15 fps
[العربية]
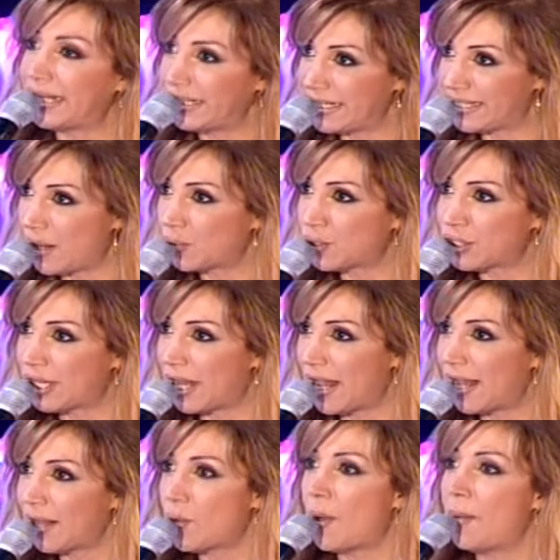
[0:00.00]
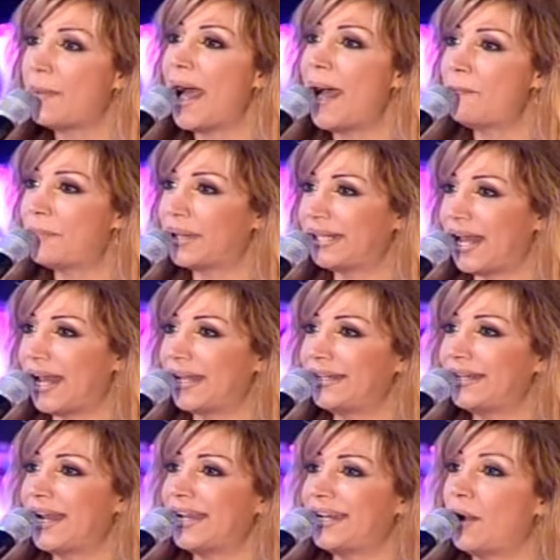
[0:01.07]
لزوجتك ومحبة
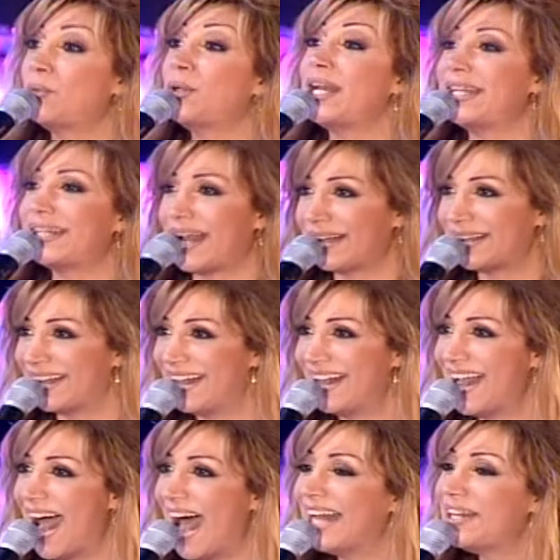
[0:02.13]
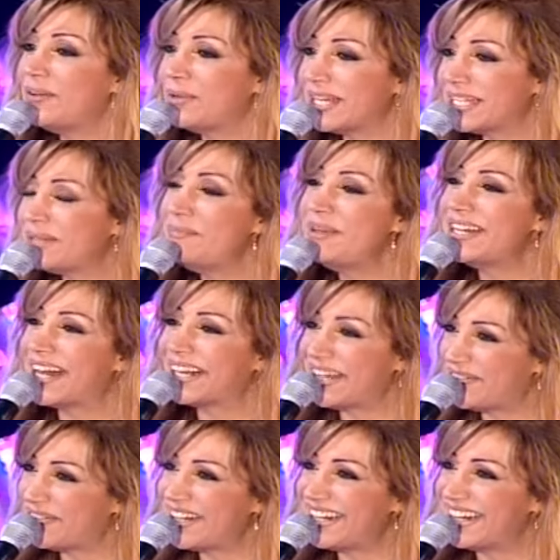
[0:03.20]
لأولادك علي وياسمينة
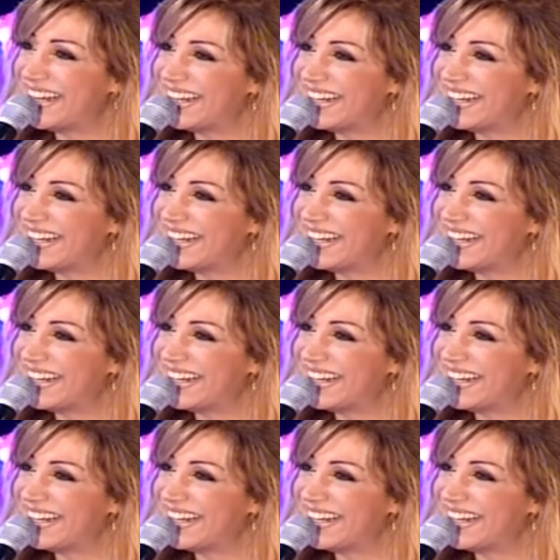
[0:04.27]
كيفني